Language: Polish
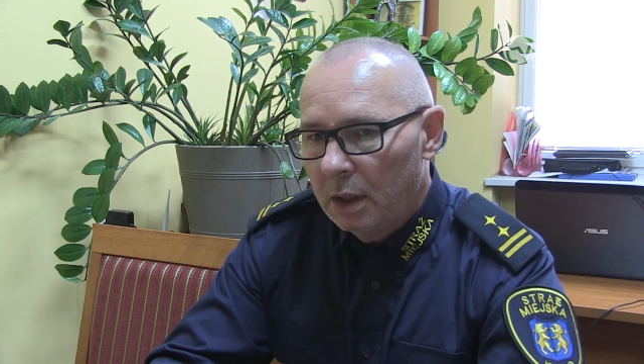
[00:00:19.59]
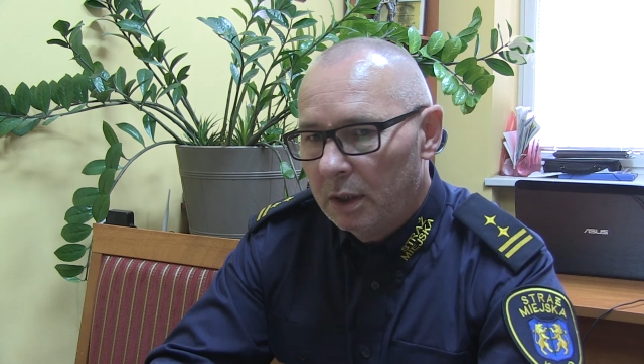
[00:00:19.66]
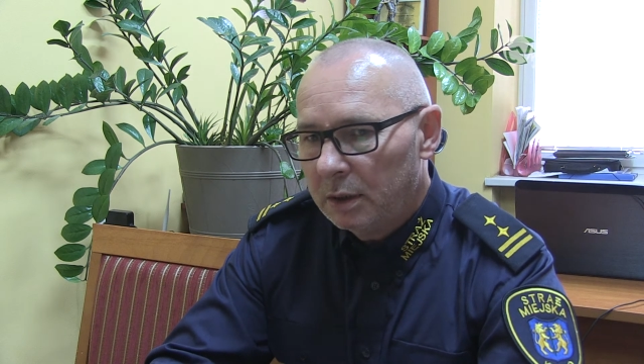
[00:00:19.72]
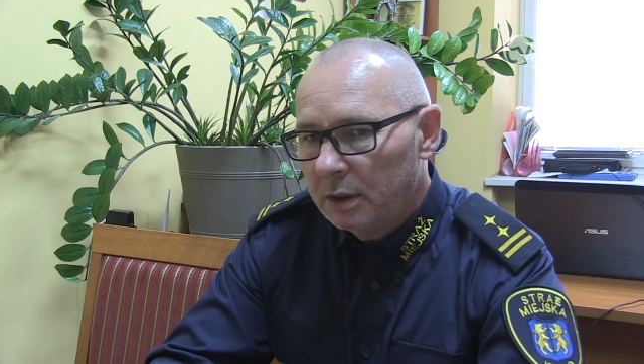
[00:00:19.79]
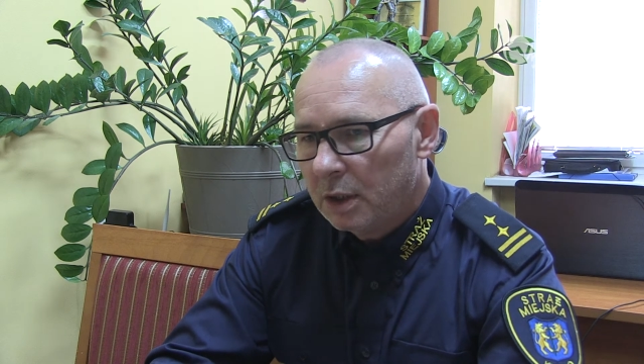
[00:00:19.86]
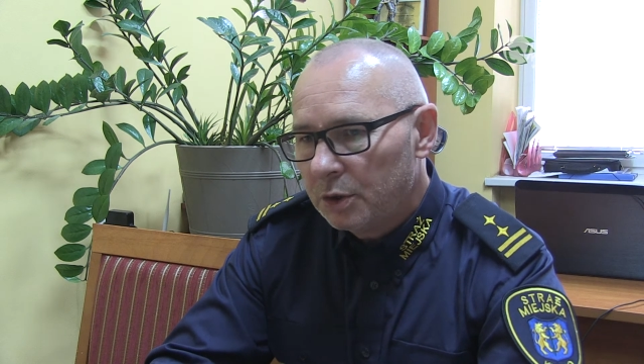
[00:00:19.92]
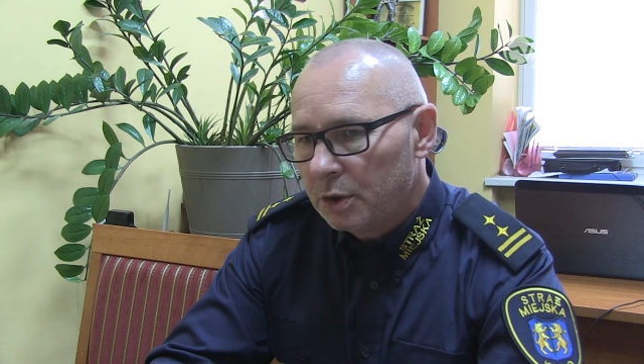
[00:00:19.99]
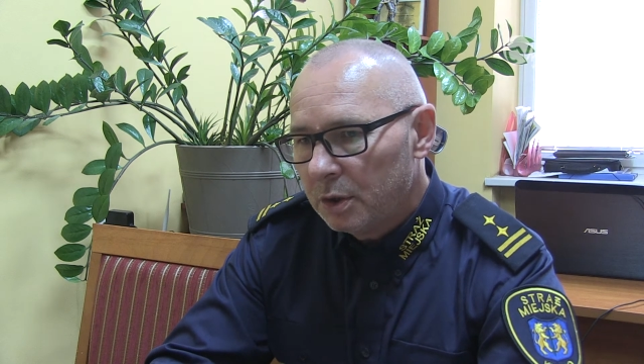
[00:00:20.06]
E,
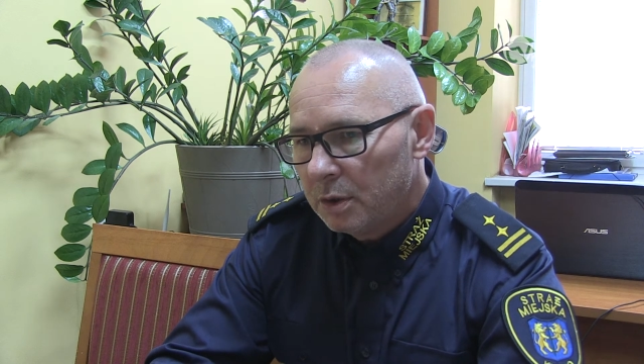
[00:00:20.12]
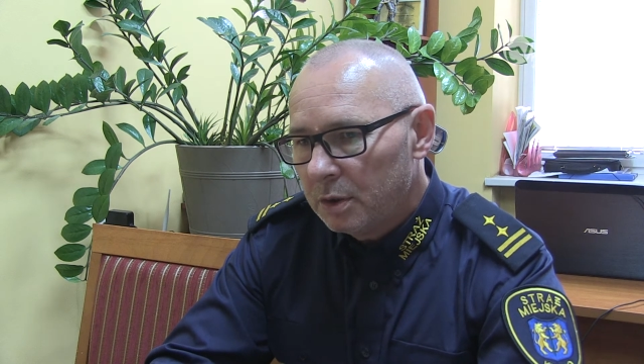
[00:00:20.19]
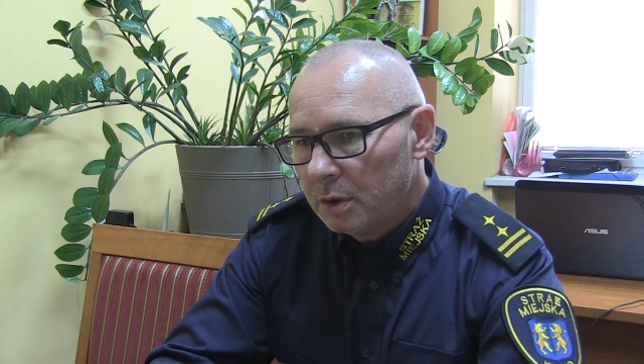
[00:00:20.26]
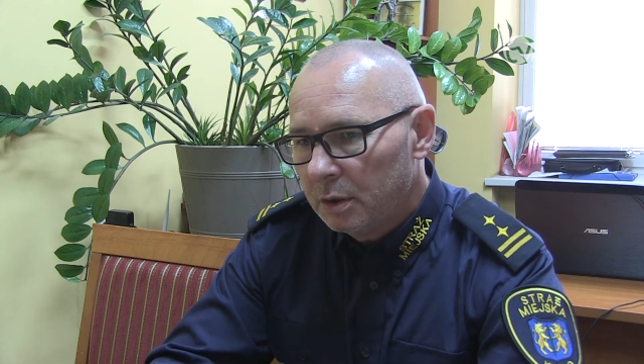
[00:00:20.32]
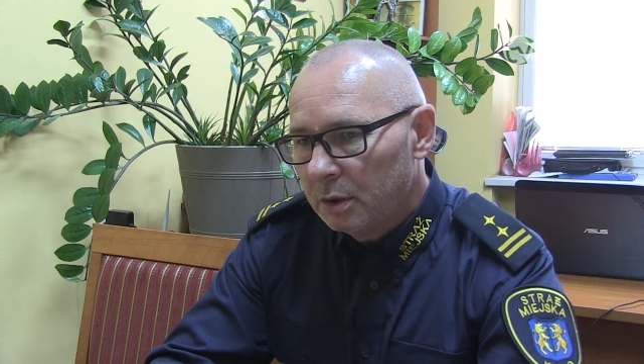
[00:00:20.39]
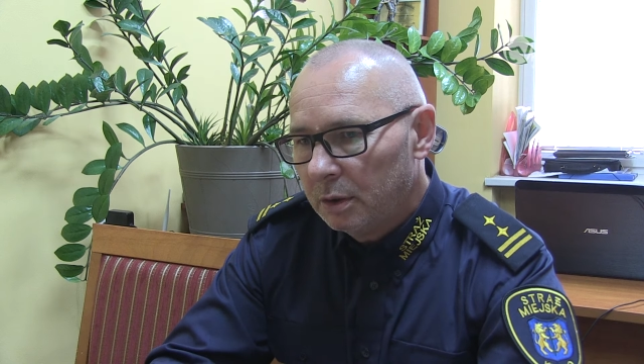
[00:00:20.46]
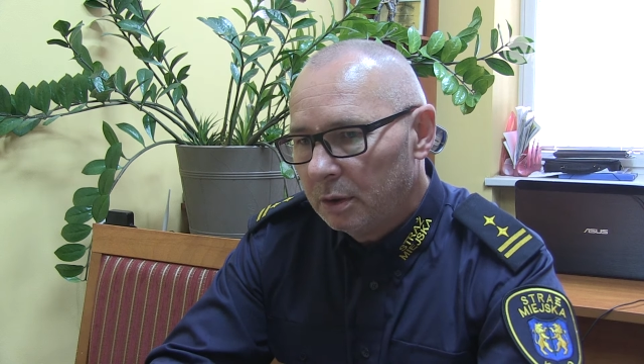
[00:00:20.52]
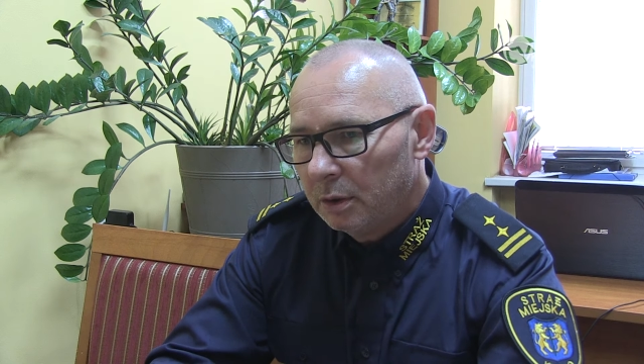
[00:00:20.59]
także
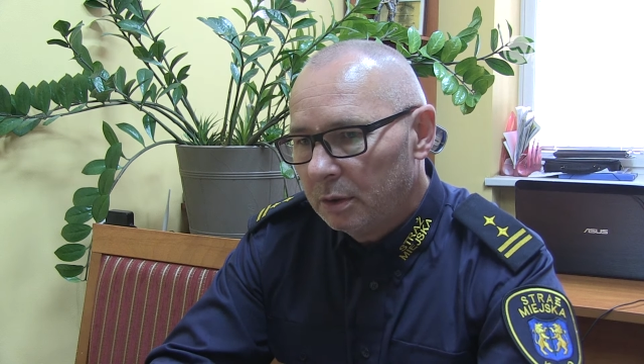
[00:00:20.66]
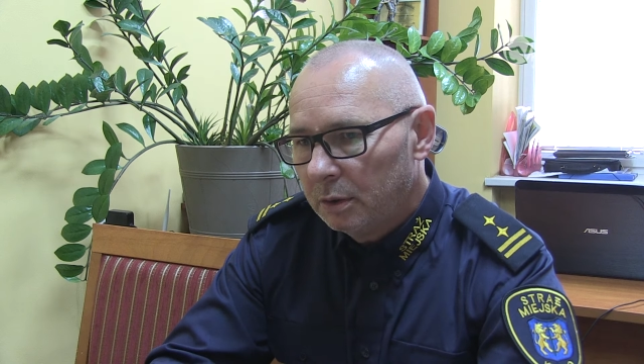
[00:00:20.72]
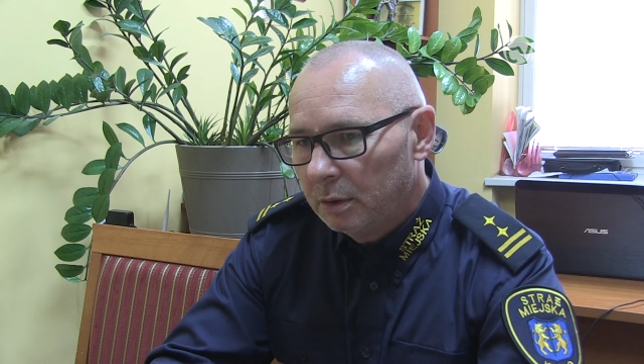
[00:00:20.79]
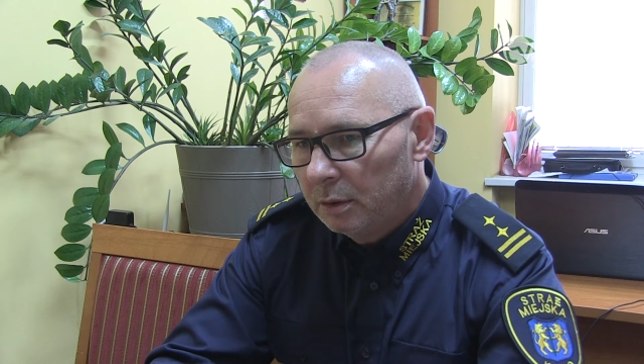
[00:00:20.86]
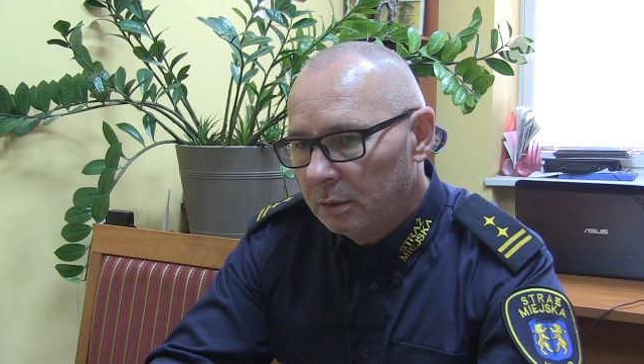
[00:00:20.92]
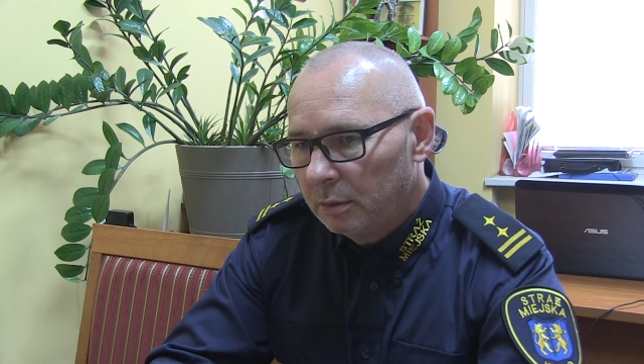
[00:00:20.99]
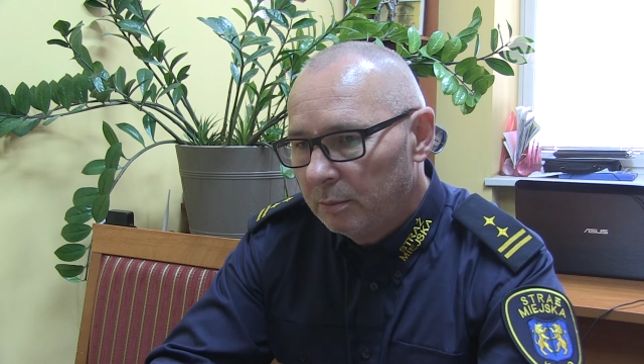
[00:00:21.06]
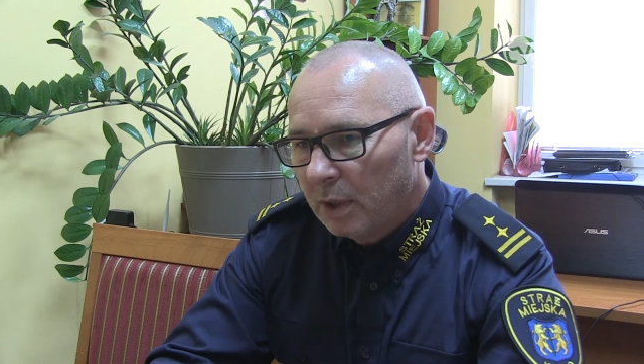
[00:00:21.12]

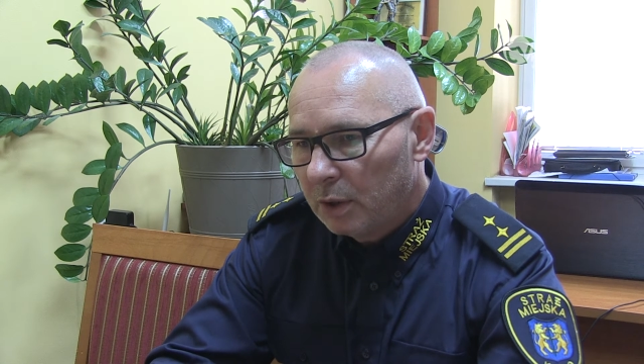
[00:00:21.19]
e,